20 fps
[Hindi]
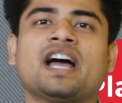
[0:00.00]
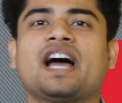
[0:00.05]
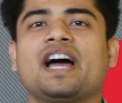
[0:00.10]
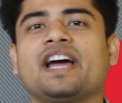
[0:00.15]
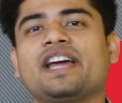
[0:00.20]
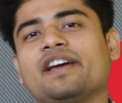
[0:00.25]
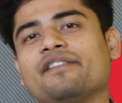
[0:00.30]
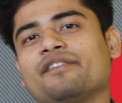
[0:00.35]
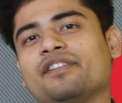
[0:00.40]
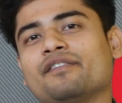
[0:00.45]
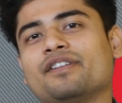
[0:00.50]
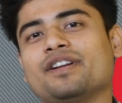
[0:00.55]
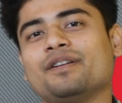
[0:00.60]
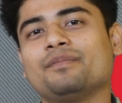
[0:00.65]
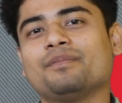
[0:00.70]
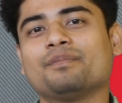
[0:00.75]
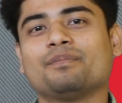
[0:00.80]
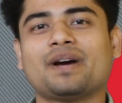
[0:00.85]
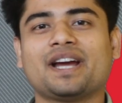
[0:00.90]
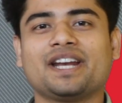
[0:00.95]
हाई एवरी
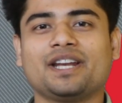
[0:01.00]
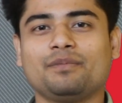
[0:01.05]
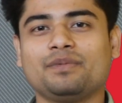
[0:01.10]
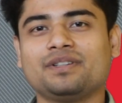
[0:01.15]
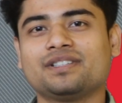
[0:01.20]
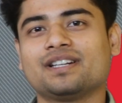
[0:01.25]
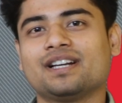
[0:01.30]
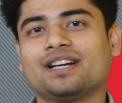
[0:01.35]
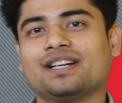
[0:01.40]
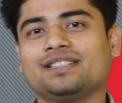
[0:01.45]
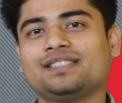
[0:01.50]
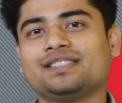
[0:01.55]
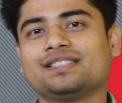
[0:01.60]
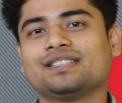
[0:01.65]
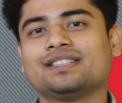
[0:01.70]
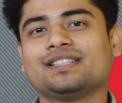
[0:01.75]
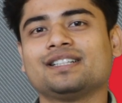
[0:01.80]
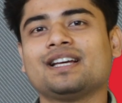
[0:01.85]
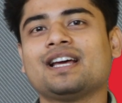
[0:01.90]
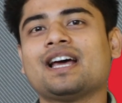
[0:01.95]
वन माई नेम इज राज
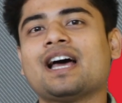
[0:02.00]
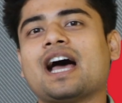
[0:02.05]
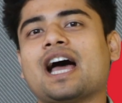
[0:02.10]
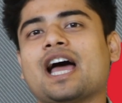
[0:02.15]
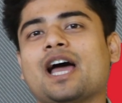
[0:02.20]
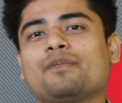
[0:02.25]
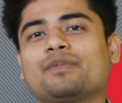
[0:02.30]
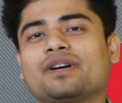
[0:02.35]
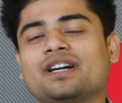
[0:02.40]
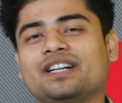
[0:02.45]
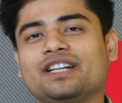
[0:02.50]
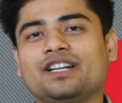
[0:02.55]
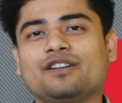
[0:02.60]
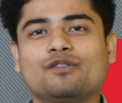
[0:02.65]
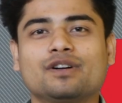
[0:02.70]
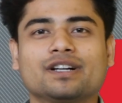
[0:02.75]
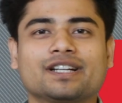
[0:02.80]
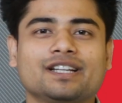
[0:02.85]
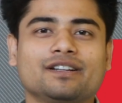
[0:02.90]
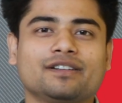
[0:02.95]
आई एम करंटली
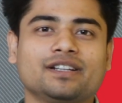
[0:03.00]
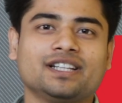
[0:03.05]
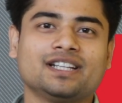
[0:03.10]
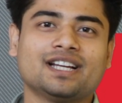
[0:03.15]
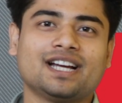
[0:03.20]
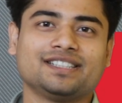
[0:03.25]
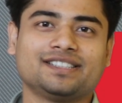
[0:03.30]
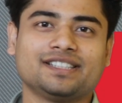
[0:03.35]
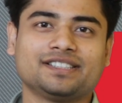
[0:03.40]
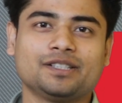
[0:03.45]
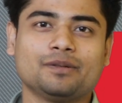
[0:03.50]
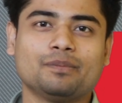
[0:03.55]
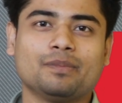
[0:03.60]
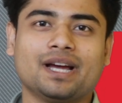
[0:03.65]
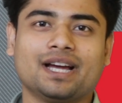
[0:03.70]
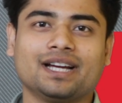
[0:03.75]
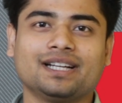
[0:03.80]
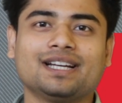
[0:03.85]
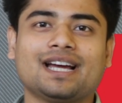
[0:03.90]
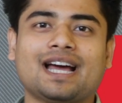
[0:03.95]
वर्किंग इन आई सी आई
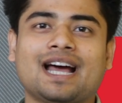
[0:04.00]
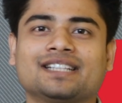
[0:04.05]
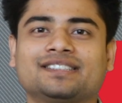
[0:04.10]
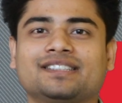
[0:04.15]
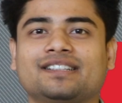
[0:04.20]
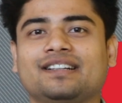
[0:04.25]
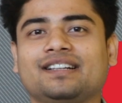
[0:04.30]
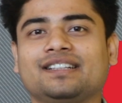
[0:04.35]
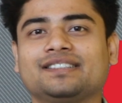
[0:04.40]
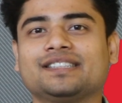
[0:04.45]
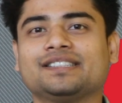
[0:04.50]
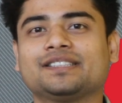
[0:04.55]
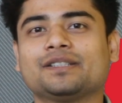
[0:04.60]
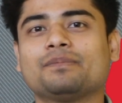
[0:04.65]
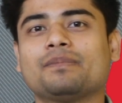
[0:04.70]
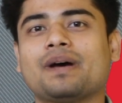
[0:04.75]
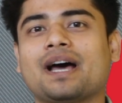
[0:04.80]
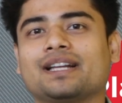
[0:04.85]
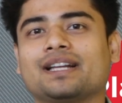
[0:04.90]
बैंक एज अ रिलेशनशिप